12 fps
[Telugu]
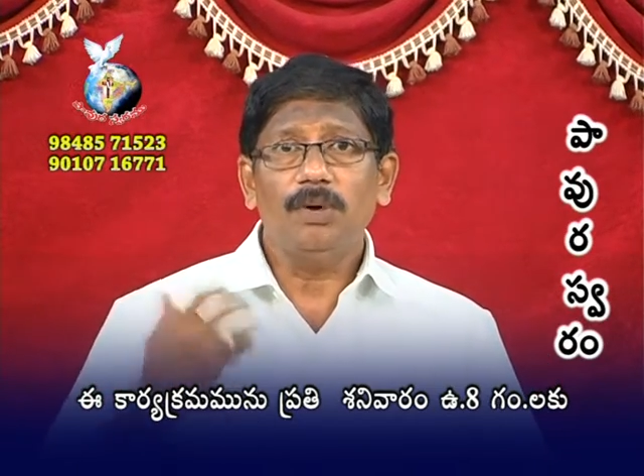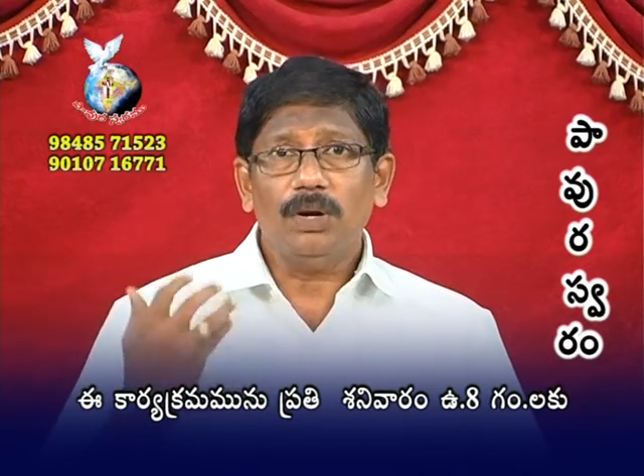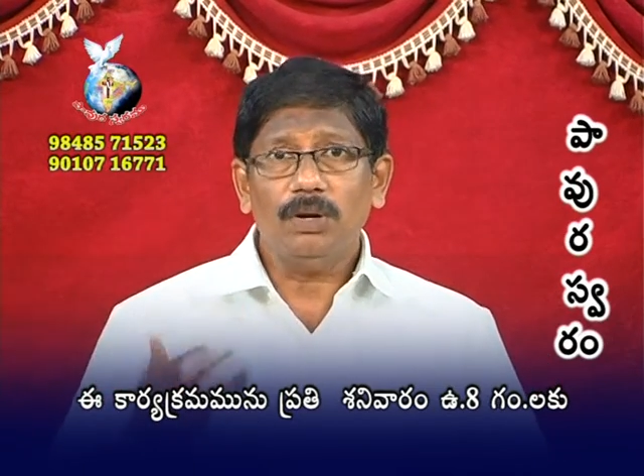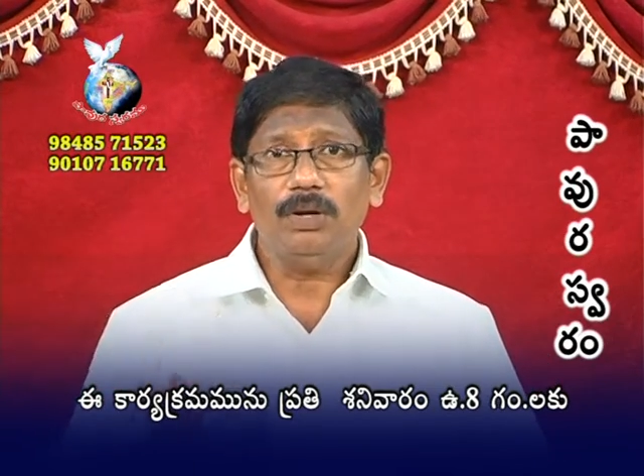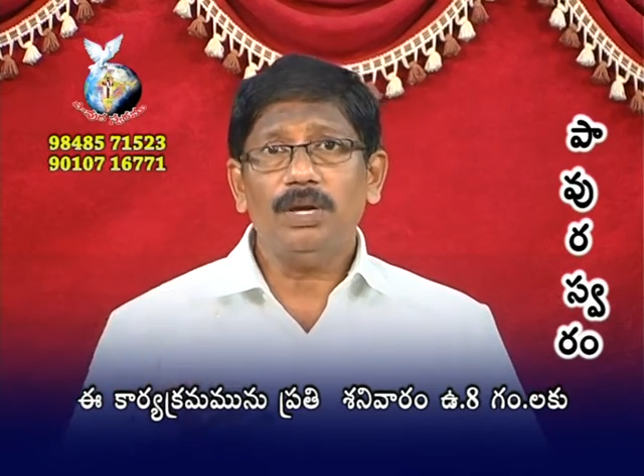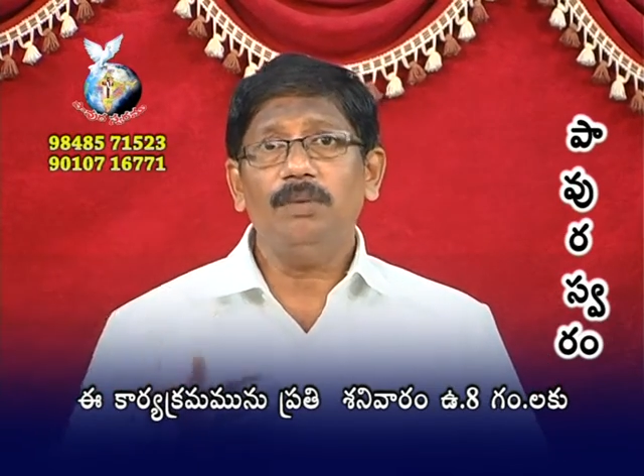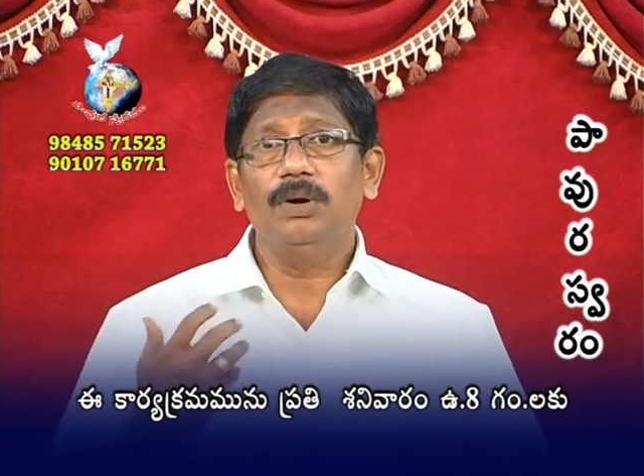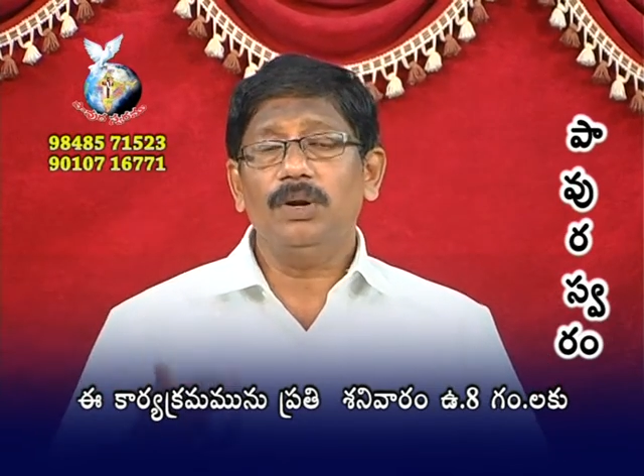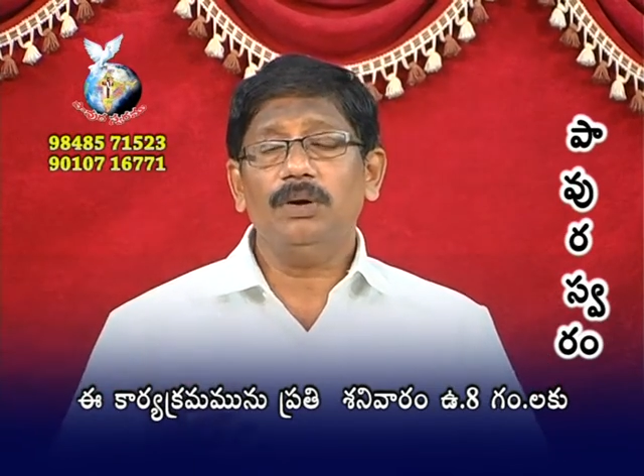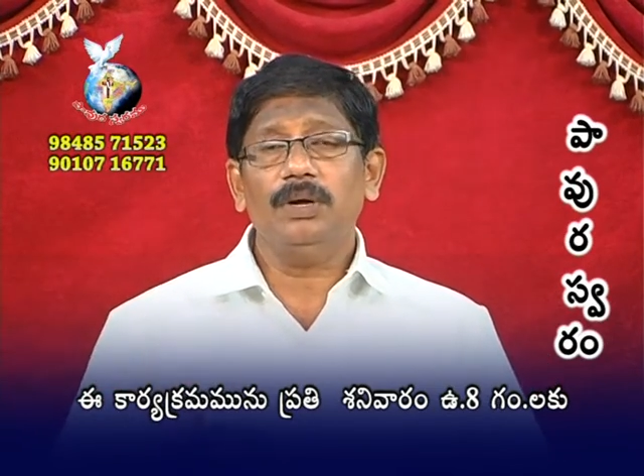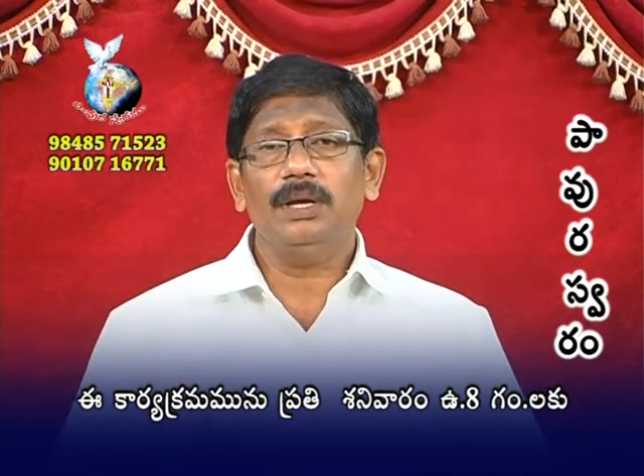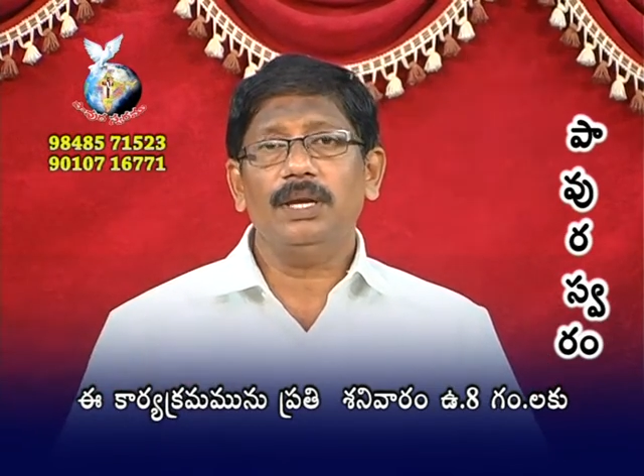మరొకరిని
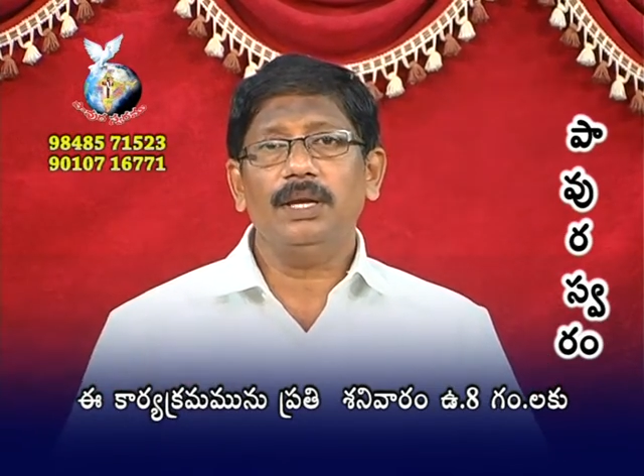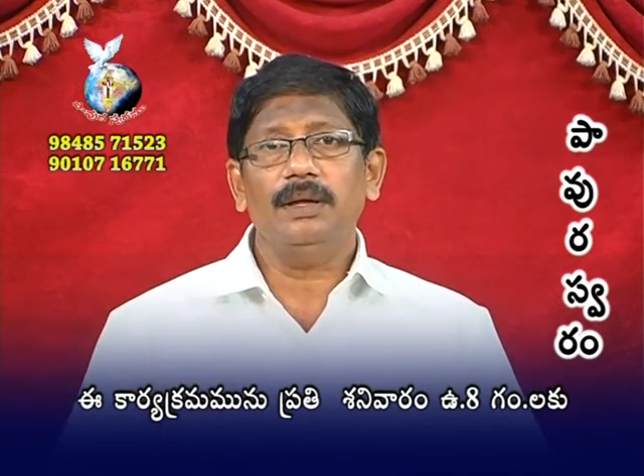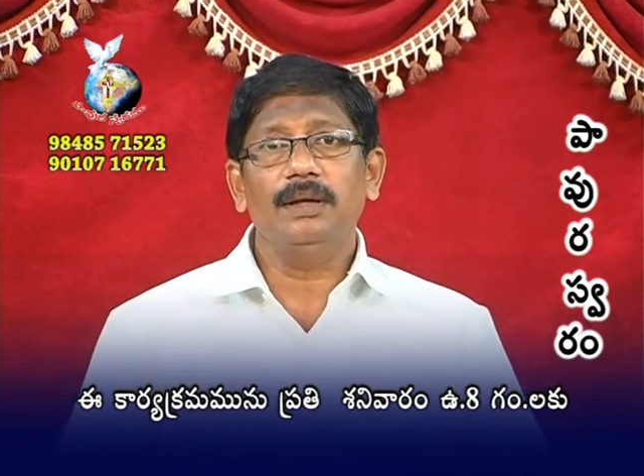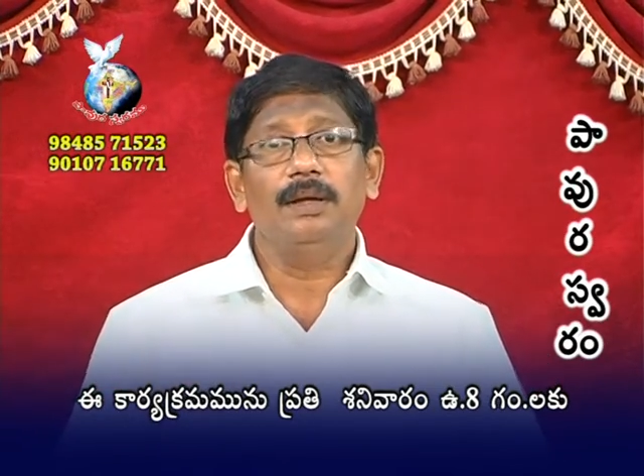మరొకరిని